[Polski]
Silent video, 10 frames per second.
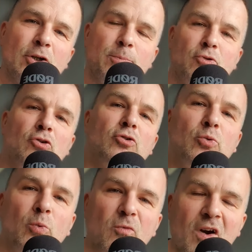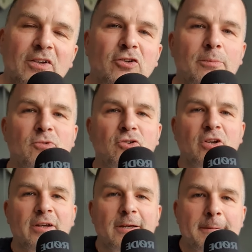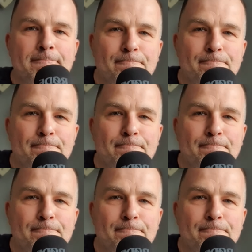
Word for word: od początku uważam, że